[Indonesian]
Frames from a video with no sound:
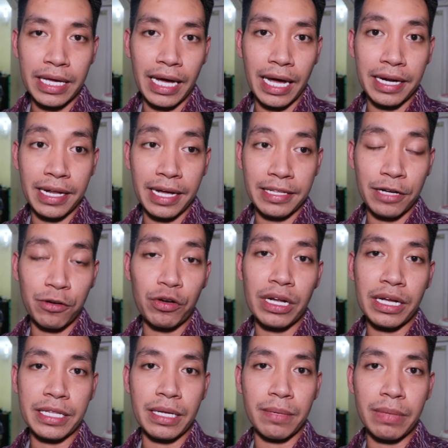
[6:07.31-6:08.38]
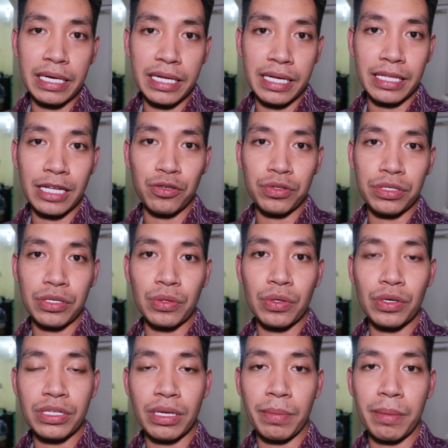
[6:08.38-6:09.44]
ikan yang tadi udah kita beli, kita cuci
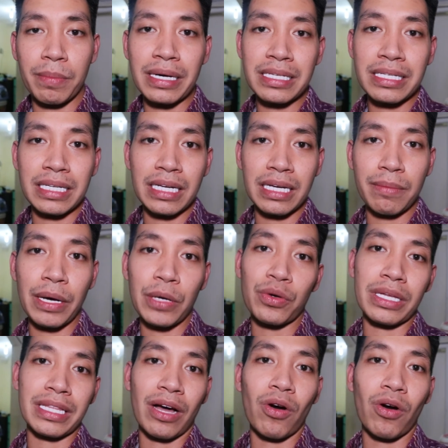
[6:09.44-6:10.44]
dulu sampai bersih baru kita